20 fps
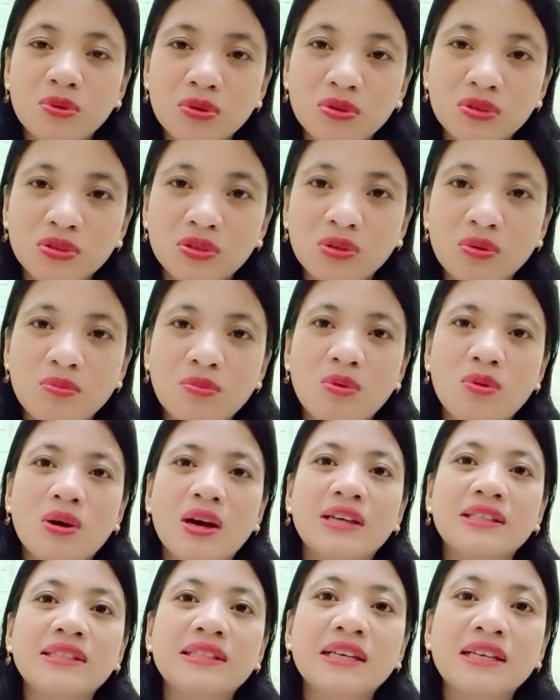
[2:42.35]
gusto mo
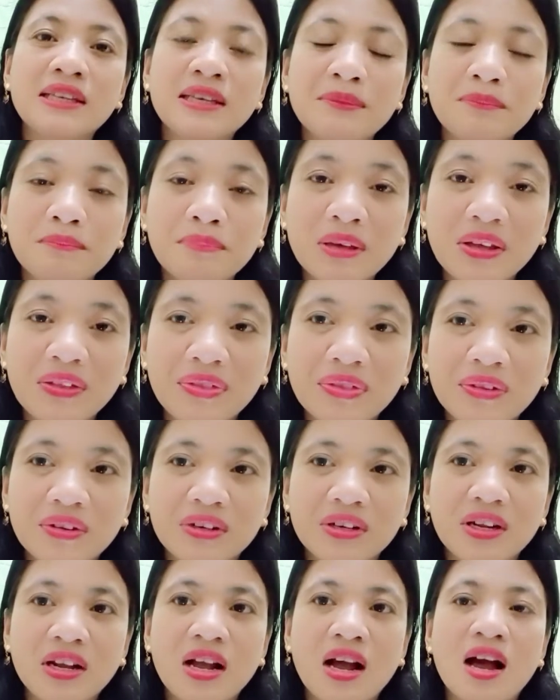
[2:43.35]
at naging
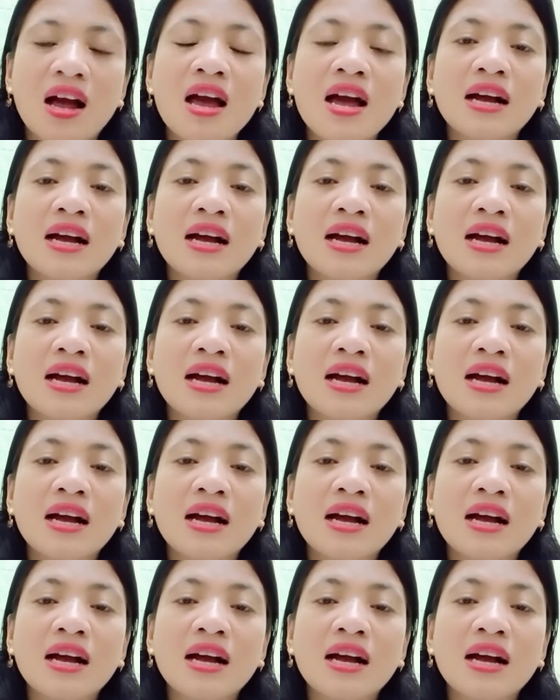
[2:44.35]
bitter ka,